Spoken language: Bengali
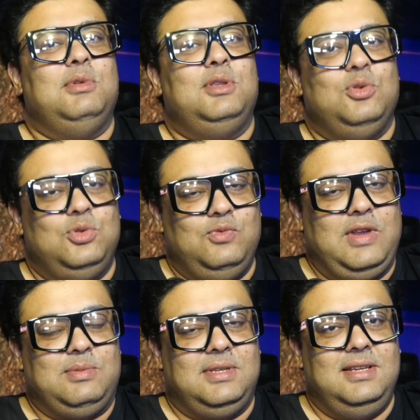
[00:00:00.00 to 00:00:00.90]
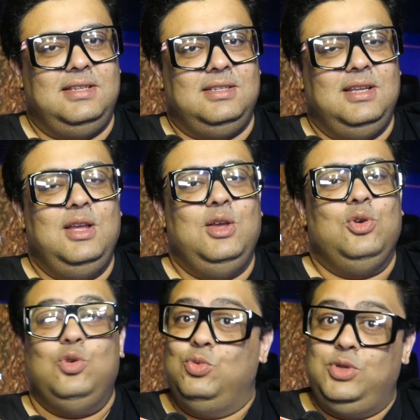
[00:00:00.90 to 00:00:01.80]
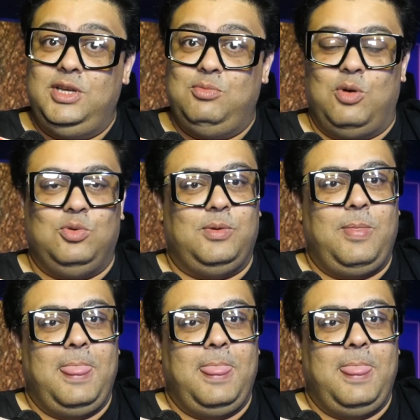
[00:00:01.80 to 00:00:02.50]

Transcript: আমাদের নতুন ওয়েব সিরিজ কুমুদিনী ভবন